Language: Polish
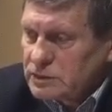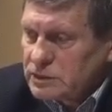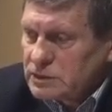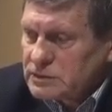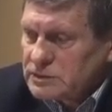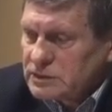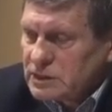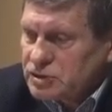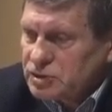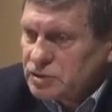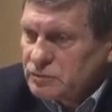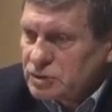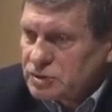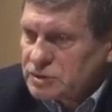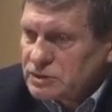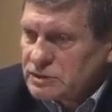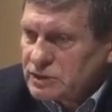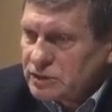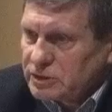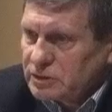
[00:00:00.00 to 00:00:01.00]
i co jest w znacznej
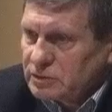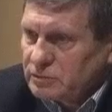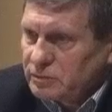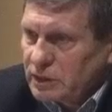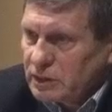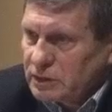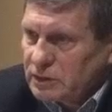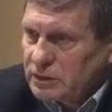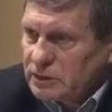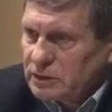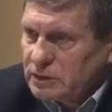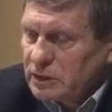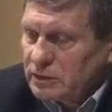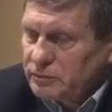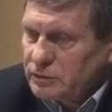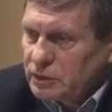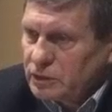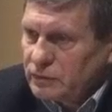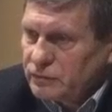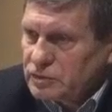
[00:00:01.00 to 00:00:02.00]
mierze zaniedbane,
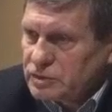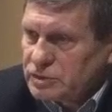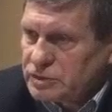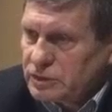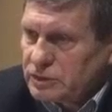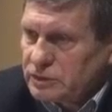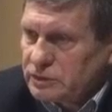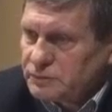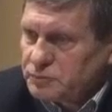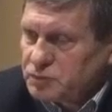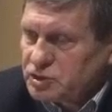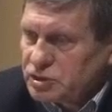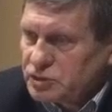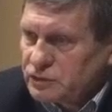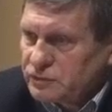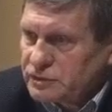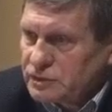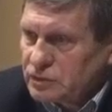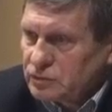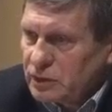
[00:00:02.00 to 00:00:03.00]
a mianowicie
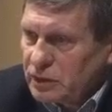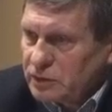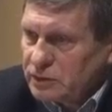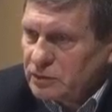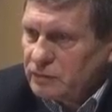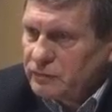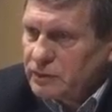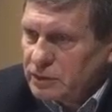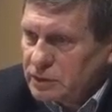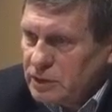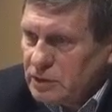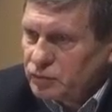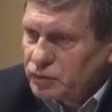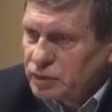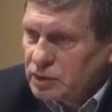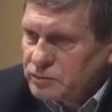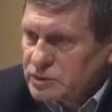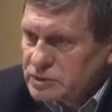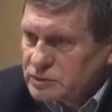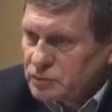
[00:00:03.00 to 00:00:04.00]
przeciwdziałanie
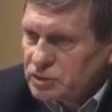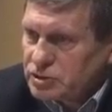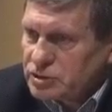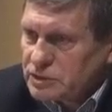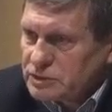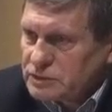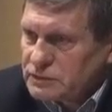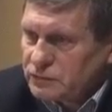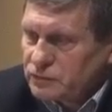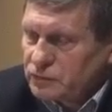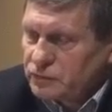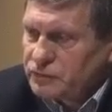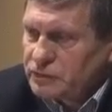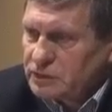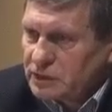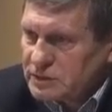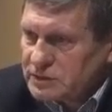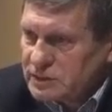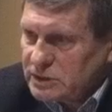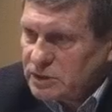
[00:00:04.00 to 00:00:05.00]
wielkiemu niebezpieczeństwu
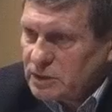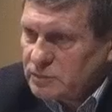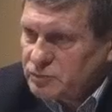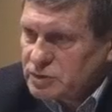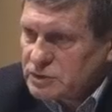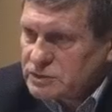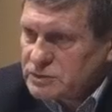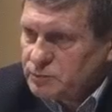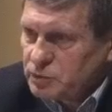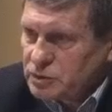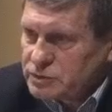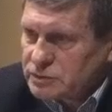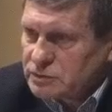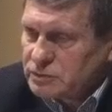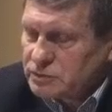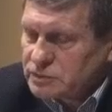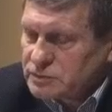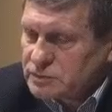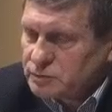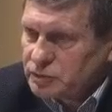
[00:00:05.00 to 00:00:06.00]
wytracania przez
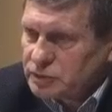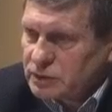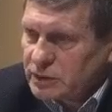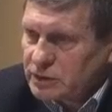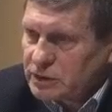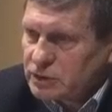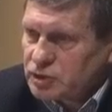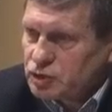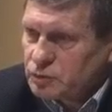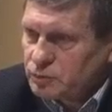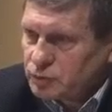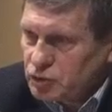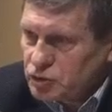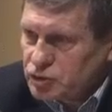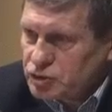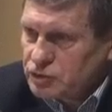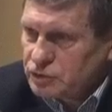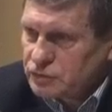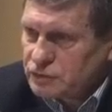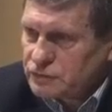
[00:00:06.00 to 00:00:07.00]
polską gospodarkę
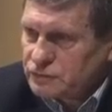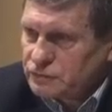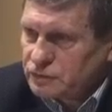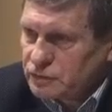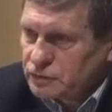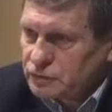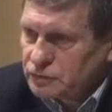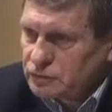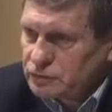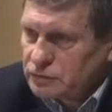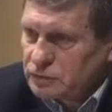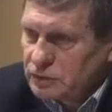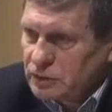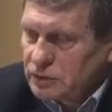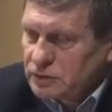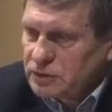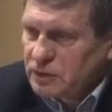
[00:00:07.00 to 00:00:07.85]
szybkości rozwoju,